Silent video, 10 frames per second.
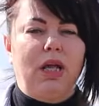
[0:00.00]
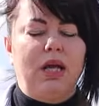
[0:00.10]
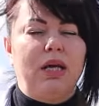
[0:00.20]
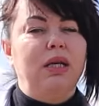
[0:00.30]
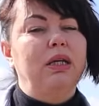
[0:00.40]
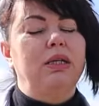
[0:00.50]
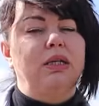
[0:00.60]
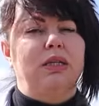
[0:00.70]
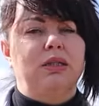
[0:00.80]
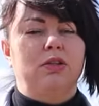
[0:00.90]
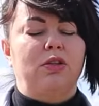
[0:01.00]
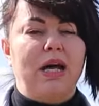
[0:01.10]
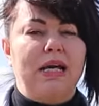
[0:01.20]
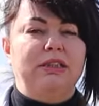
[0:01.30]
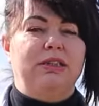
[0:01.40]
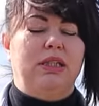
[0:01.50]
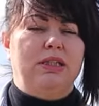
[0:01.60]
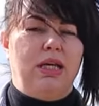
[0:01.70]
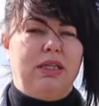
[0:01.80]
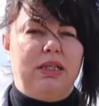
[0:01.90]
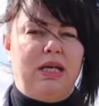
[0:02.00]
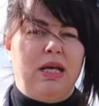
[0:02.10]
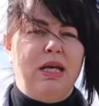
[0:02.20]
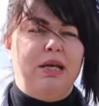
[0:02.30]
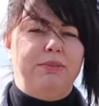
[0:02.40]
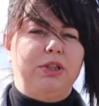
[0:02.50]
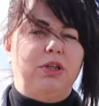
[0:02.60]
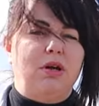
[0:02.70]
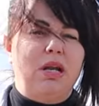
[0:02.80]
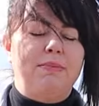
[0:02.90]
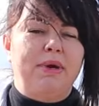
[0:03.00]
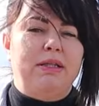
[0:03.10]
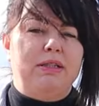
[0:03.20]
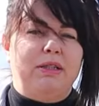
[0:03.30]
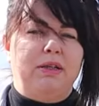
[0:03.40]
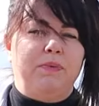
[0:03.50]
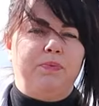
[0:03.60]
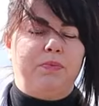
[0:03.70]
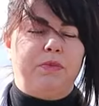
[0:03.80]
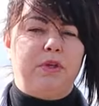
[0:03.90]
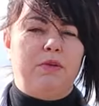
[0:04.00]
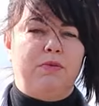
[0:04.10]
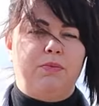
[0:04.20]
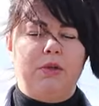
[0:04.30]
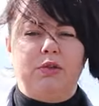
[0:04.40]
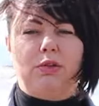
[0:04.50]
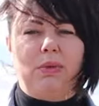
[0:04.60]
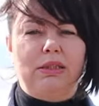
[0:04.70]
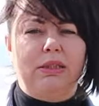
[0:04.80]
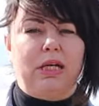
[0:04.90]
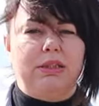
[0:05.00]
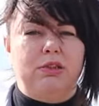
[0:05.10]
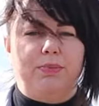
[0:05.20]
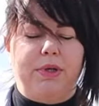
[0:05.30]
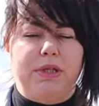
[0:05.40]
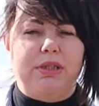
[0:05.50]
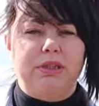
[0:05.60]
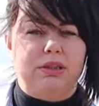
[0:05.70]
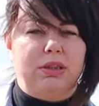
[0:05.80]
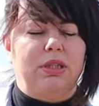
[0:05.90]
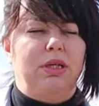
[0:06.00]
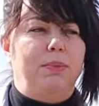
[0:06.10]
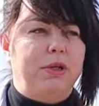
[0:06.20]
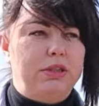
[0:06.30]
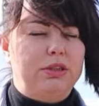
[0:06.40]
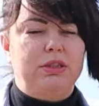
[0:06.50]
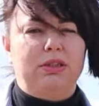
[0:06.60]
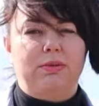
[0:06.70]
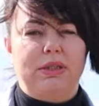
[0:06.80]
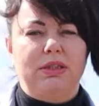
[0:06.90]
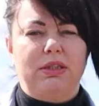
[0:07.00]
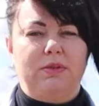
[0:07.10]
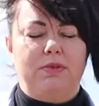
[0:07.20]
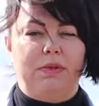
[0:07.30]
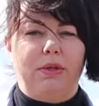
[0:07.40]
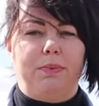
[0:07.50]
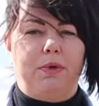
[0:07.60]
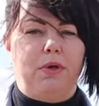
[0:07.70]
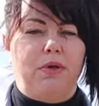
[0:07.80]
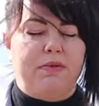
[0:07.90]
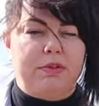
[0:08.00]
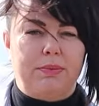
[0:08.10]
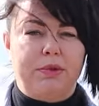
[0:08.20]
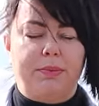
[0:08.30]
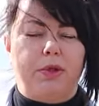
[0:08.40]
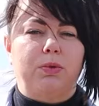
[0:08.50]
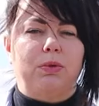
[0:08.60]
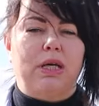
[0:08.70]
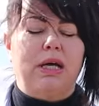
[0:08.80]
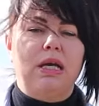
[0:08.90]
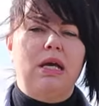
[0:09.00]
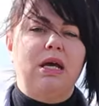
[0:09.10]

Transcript: E, doraźnie takie mikroelementy mm, w monoskładnikach, czyli w pojedynczych, pojedyncze składniki w, w osobnych produktach.